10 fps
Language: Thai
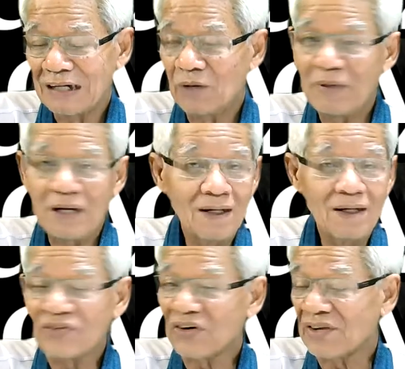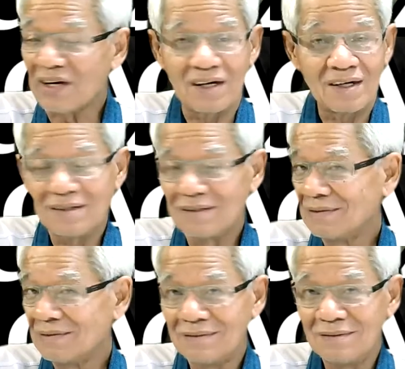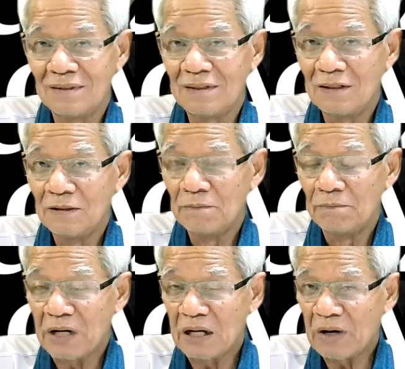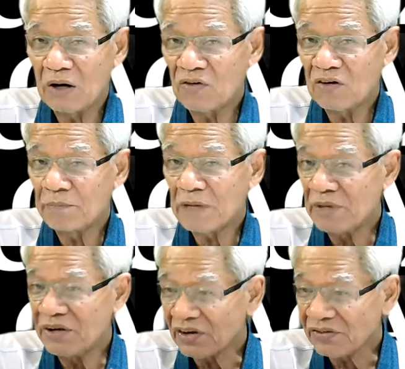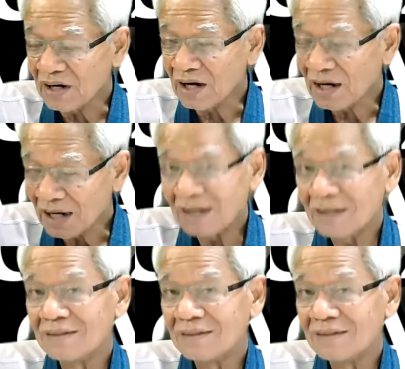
เขาไม่เน้นเรื่องศาสนา ไม่ได้หมายความว่าไม่มีศาสนานะ